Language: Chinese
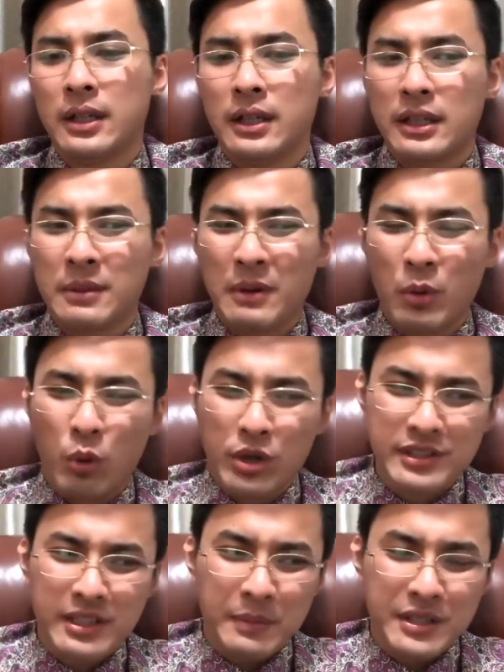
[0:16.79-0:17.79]
那么我是
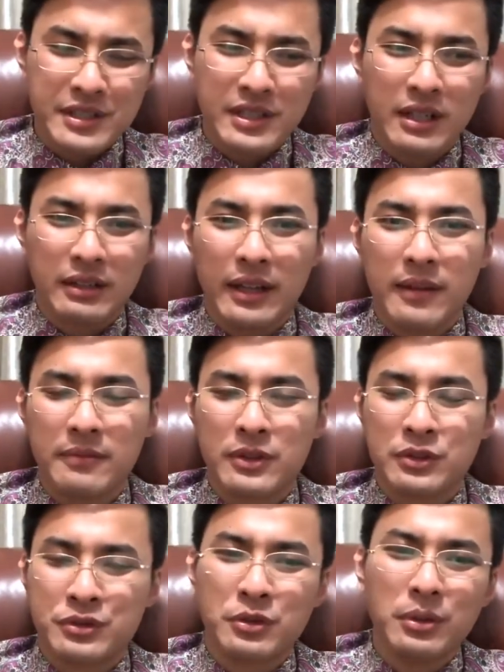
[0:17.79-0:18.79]
怎么知道的？
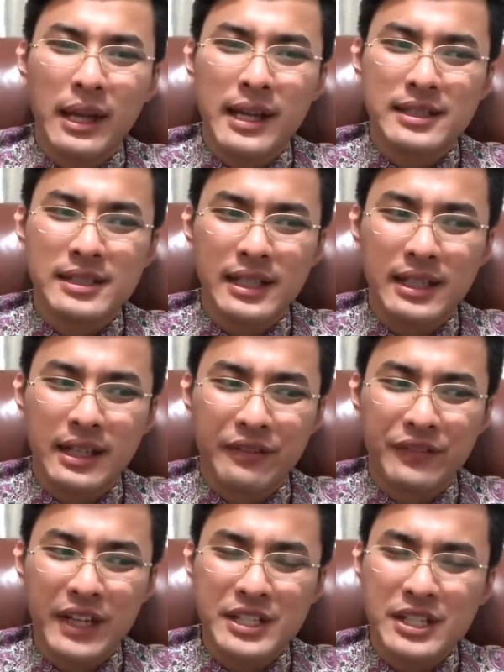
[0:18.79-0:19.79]
除了这个
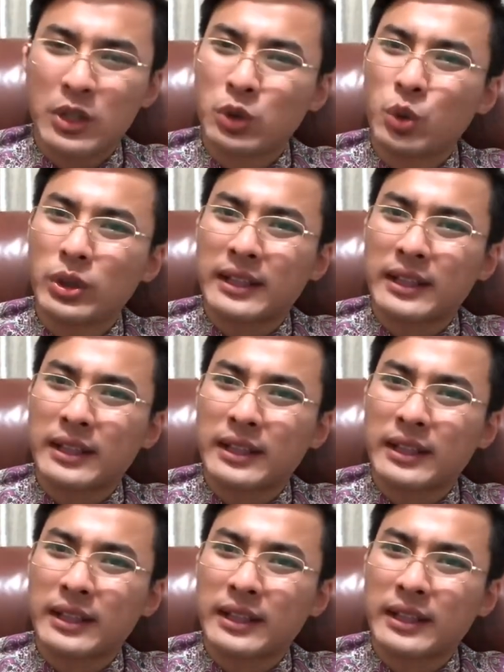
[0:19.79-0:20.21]
非常多的